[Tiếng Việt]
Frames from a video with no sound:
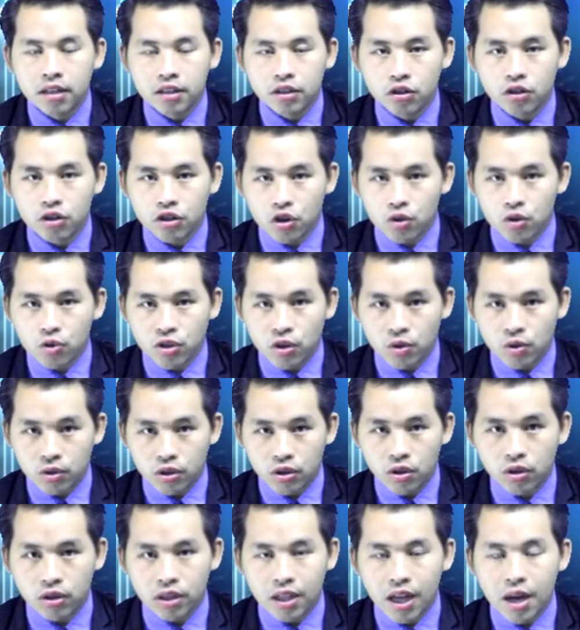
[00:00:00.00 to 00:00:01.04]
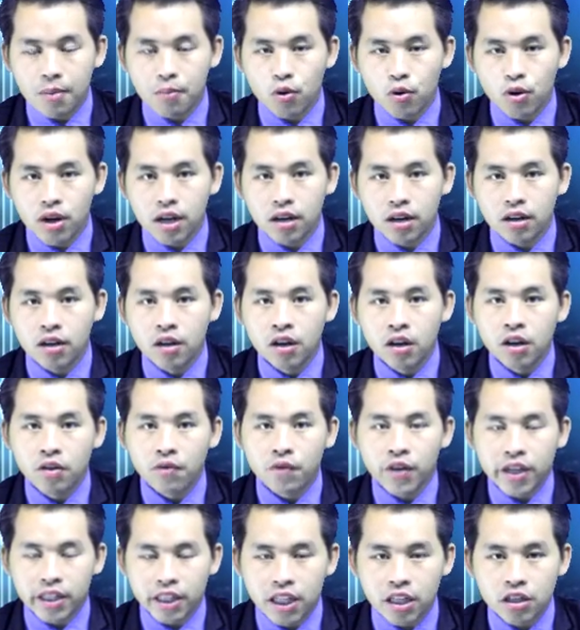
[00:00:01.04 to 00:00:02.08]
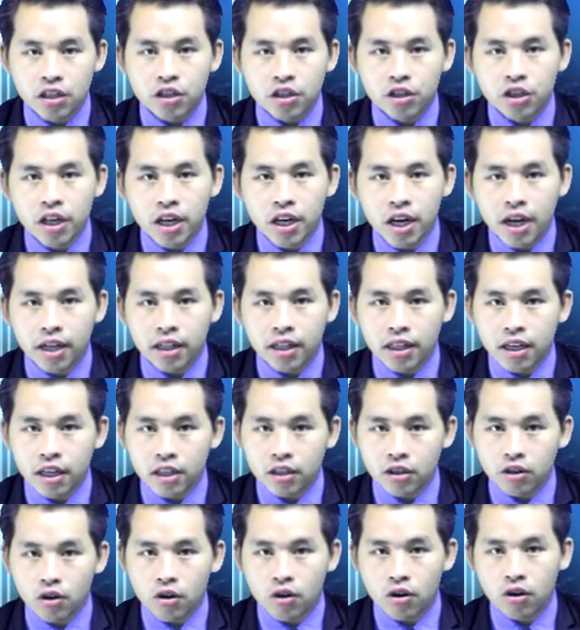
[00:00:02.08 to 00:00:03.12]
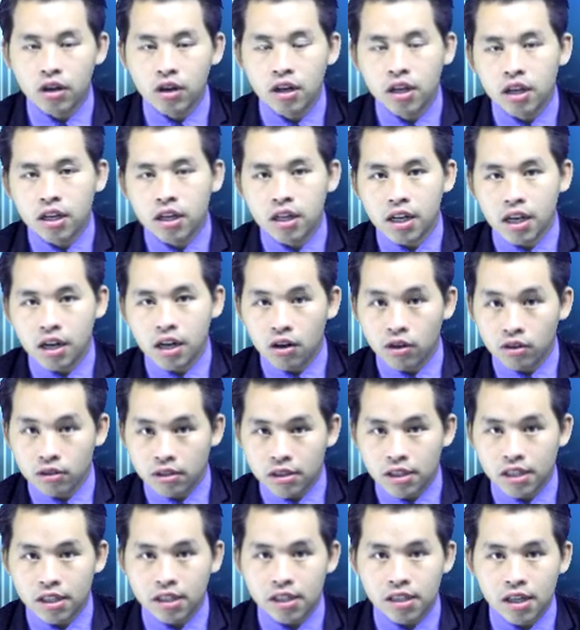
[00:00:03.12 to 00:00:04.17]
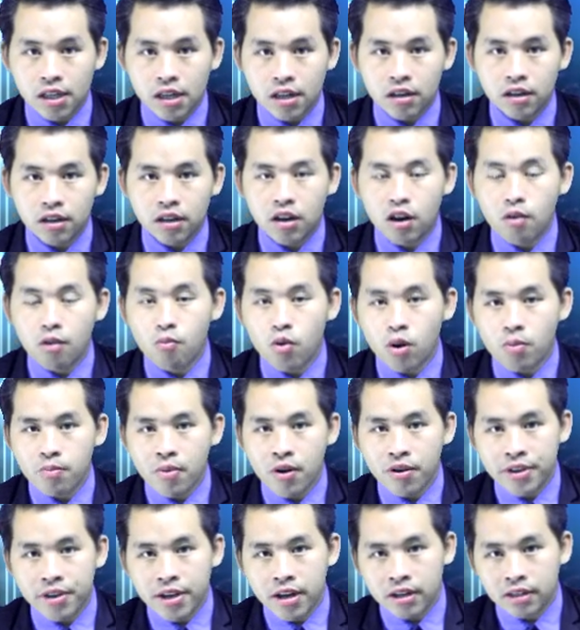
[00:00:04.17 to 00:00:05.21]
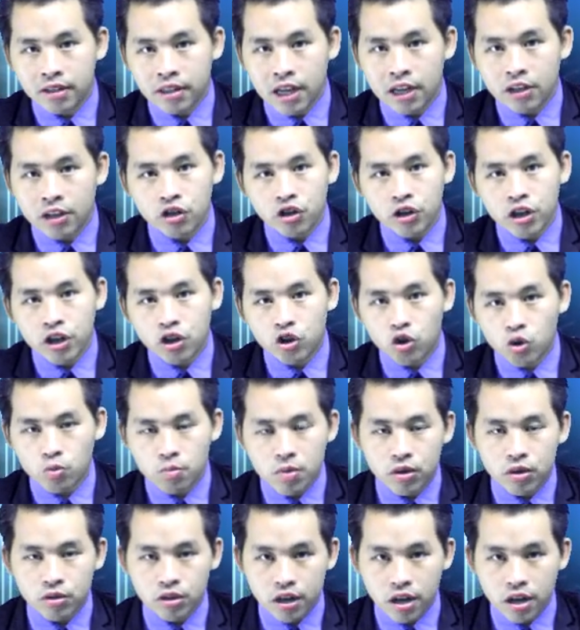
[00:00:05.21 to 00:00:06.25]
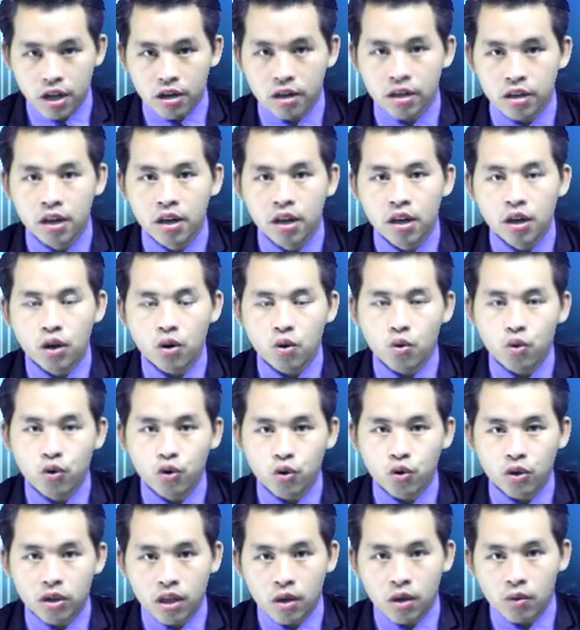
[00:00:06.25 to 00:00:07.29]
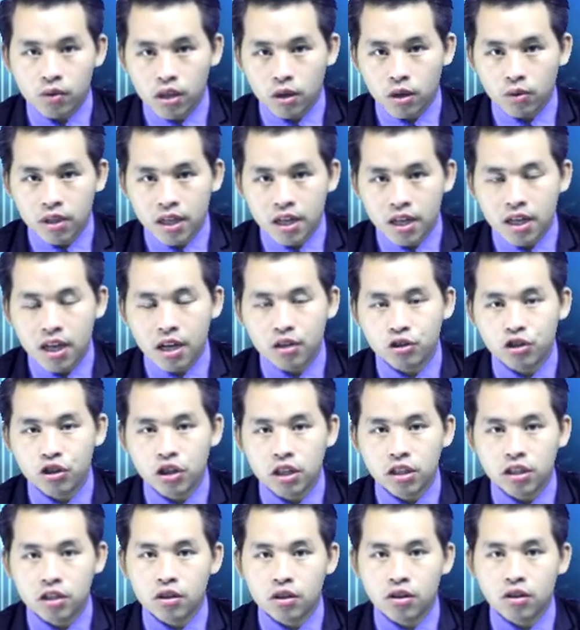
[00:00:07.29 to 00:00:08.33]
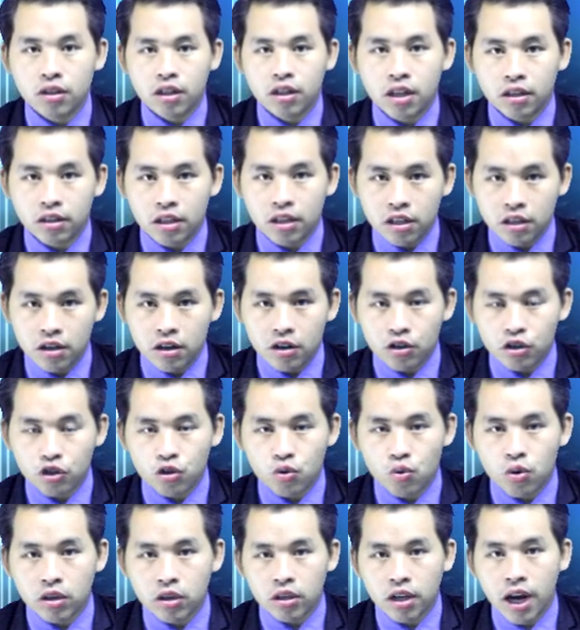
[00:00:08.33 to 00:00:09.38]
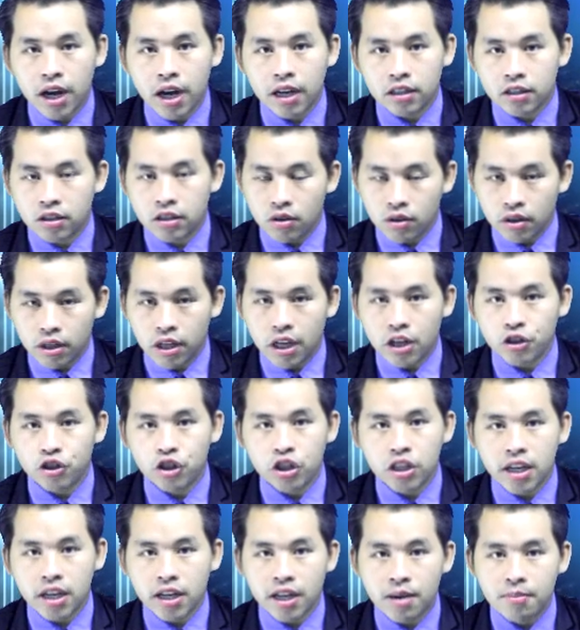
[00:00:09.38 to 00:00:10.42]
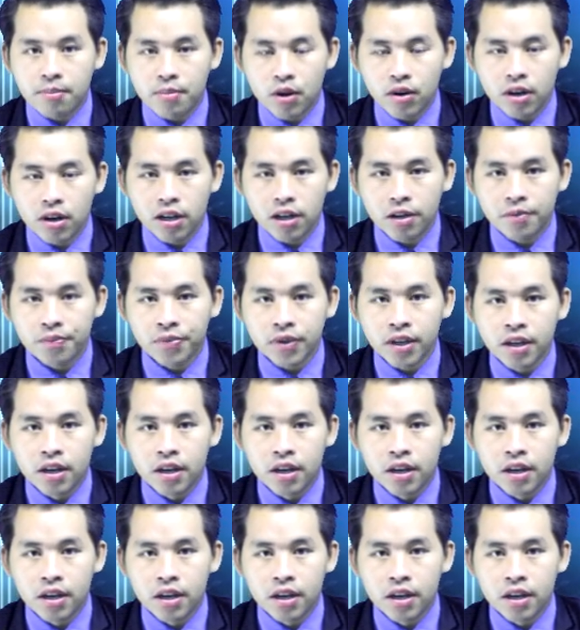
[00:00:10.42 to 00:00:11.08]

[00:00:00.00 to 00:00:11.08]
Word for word: nhất trò sầu to ta một lần và tết chỉ riêng hải tiệt cho nhẹ lót dính giờ gạo một bao giờ tan cháy trống long sẽ đợi cô dừa tàu tàu thiên cả siết giòn tại tết cho là chủ hải do kế sĩ kỳ các món lợn